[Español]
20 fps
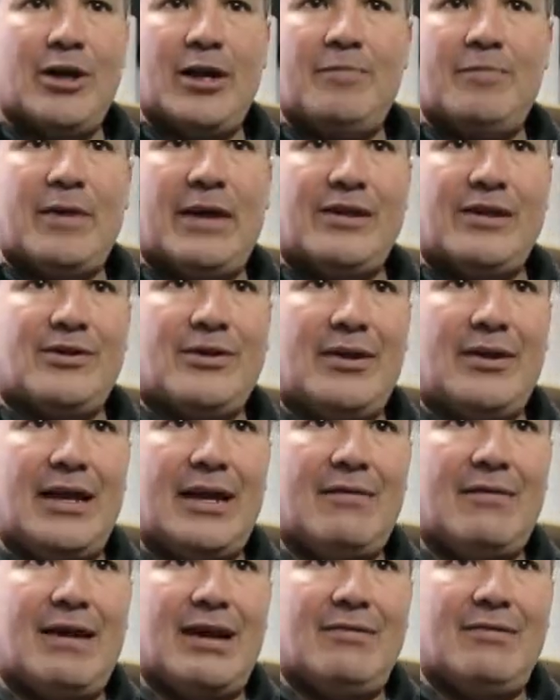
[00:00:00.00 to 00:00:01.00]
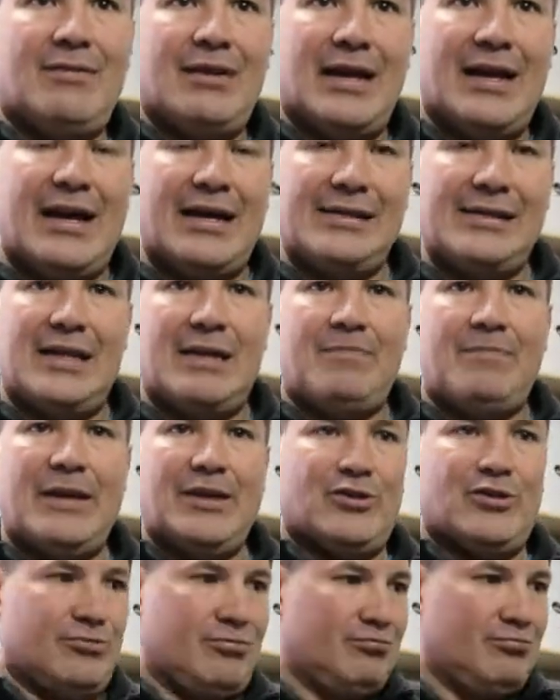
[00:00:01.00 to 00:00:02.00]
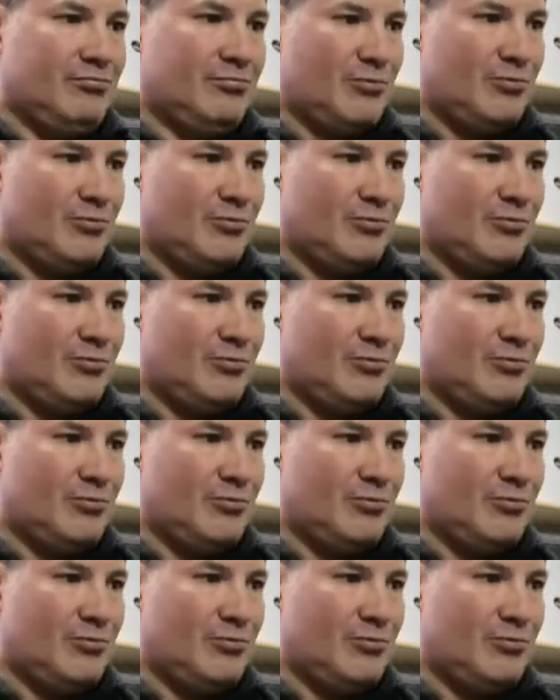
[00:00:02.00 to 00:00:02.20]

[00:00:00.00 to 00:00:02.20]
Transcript: por el peso de la válvula hacia el pecho,